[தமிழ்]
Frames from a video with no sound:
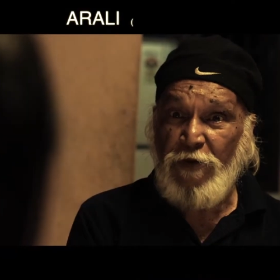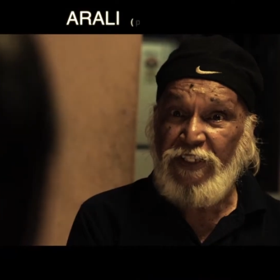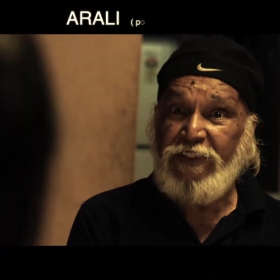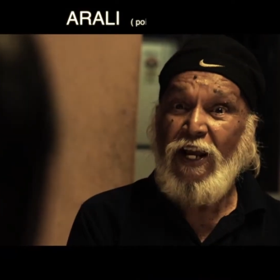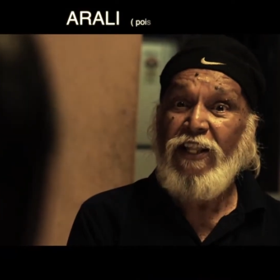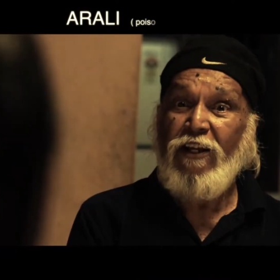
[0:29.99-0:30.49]

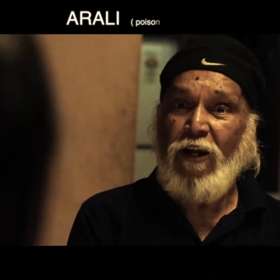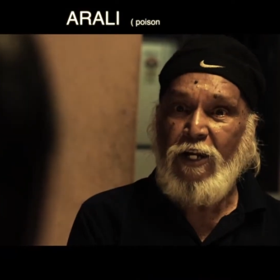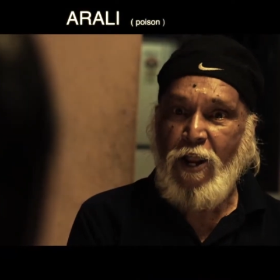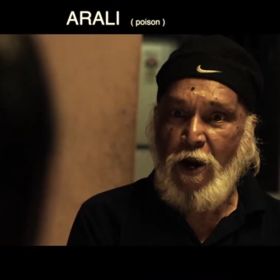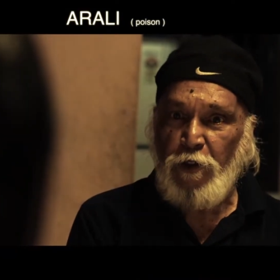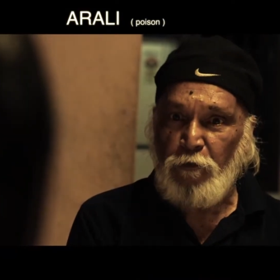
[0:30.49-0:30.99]
எந்த ஒரு
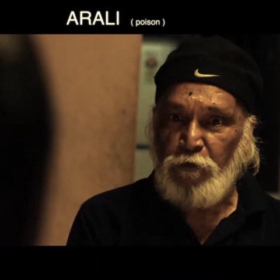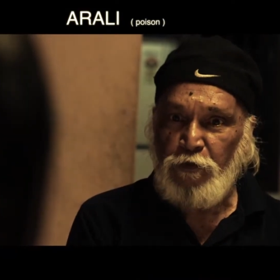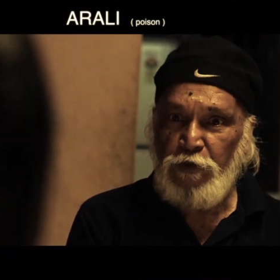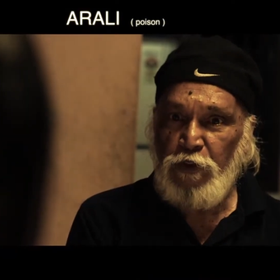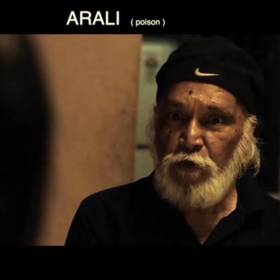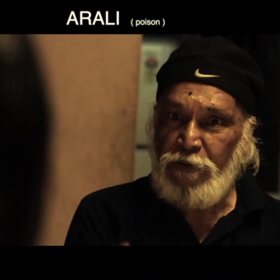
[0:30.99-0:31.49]
பயிற்சியும்
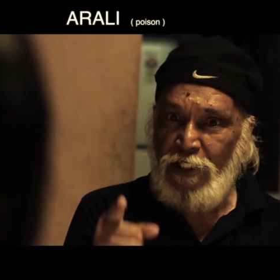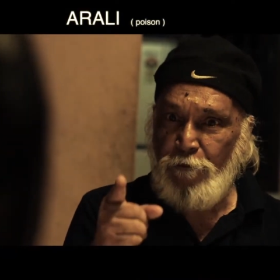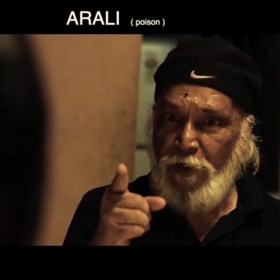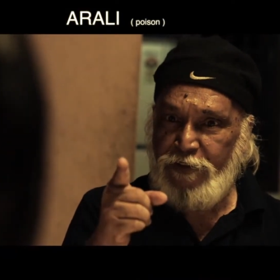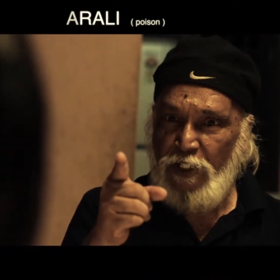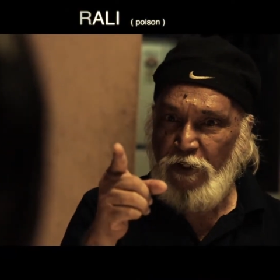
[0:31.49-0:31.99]
இல்லாத
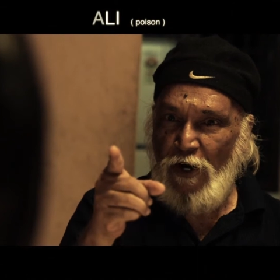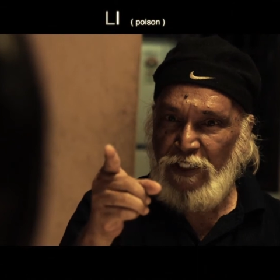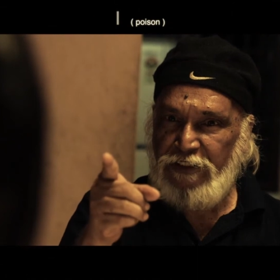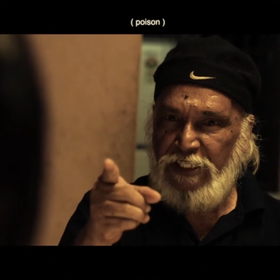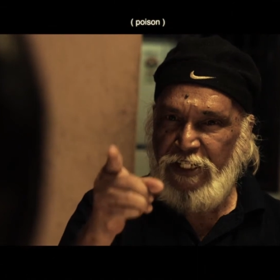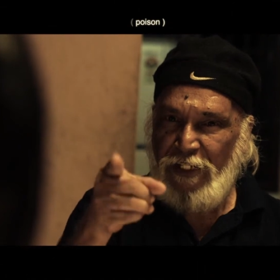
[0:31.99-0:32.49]
இவ்வளோ ஒரு
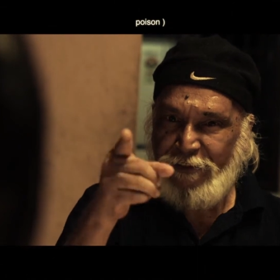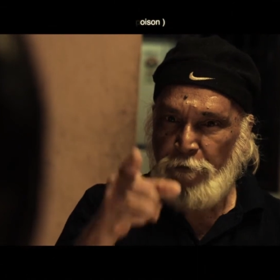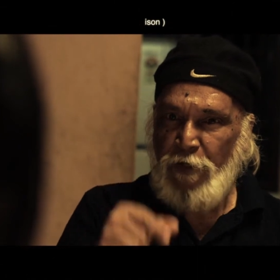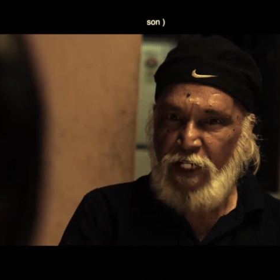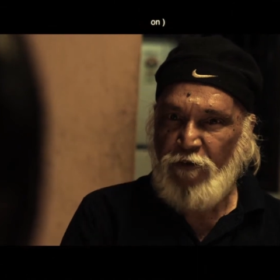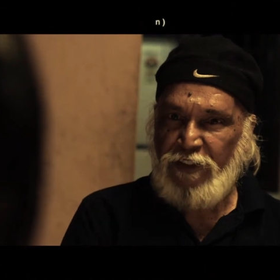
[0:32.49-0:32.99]
தெளிவான
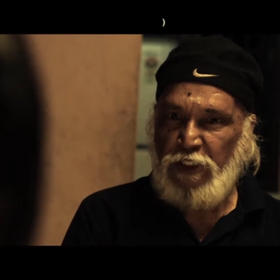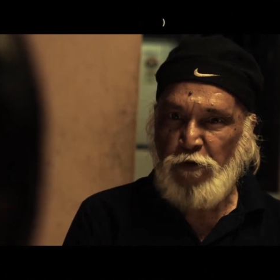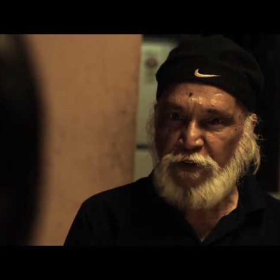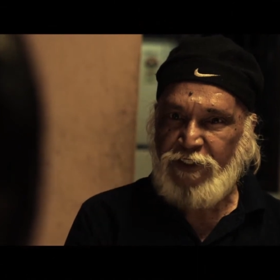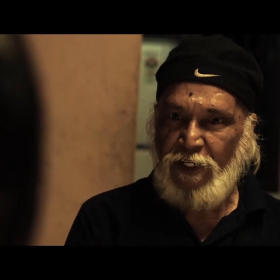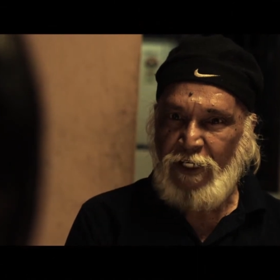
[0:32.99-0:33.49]
நடிப்பை
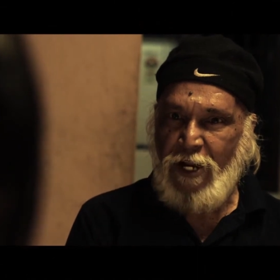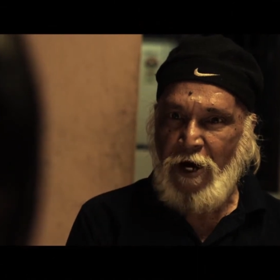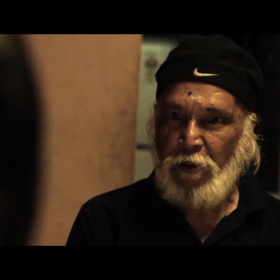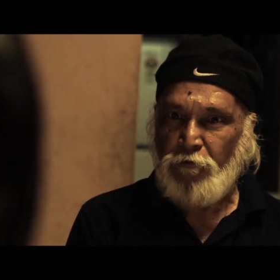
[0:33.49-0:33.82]
கொடுக்குறாருன்னா உண்மையில்